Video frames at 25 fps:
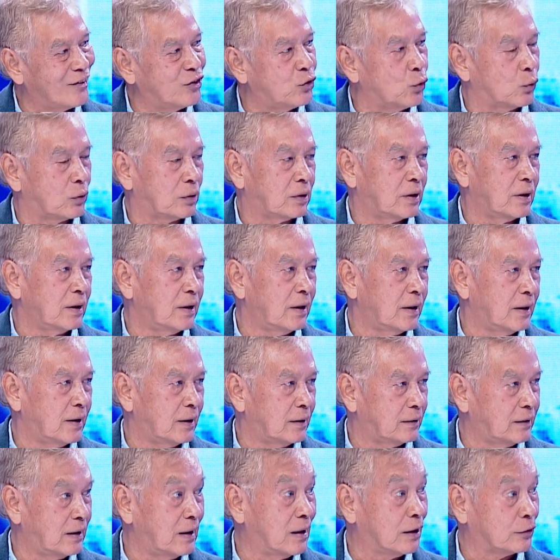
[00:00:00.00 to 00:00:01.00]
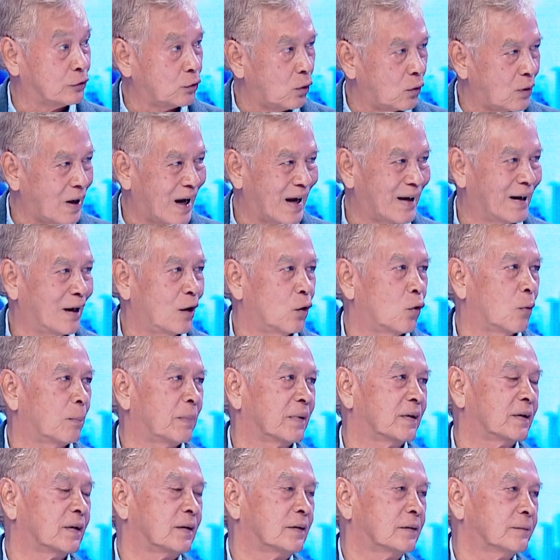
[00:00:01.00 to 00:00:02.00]
จุดที่ที่เราต้องการให้ลงไป
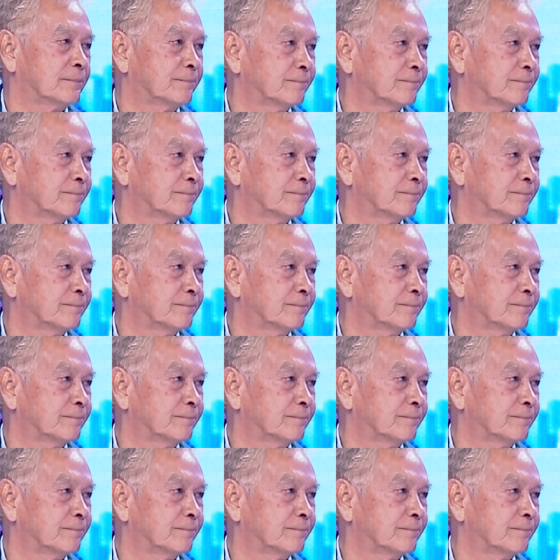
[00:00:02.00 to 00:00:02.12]
ถึง